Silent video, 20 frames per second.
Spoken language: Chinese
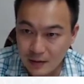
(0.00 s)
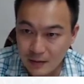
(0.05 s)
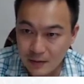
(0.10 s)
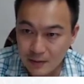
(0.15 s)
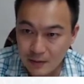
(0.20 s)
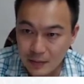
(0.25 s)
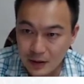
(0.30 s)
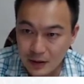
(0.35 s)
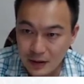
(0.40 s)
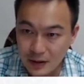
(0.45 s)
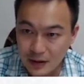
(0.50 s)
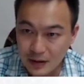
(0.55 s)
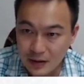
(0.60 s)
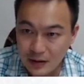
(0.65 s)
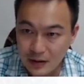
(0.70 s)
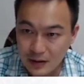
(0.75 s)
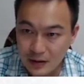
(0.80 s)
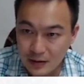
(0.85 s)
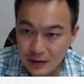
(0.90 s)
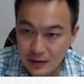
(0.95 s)
P，
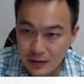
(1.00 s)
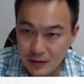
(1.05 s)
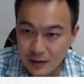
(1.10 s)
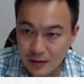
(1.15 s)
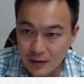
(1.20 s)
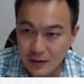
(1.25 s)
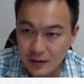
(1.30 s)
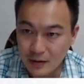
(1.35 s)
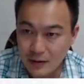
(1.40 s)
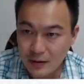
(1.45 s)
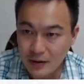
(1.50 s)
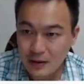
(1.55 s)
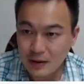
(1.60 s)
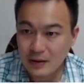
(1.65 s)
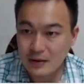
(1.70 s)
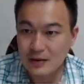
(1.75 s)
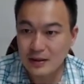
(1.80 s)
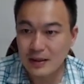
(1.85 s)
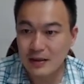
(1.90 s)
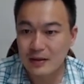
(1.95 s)
好，
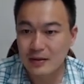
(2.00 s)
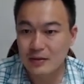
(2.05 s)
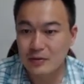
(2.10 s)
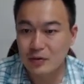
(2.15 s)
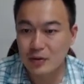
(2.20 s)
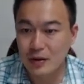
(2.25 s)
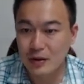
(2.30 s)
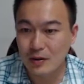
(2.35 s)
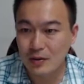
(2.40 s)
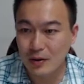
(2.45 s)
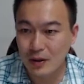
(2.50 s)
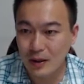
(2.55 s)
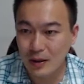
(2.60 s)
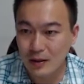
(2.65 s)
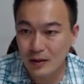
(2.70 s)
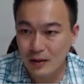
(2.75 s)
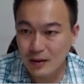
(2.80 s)
这样一个状况，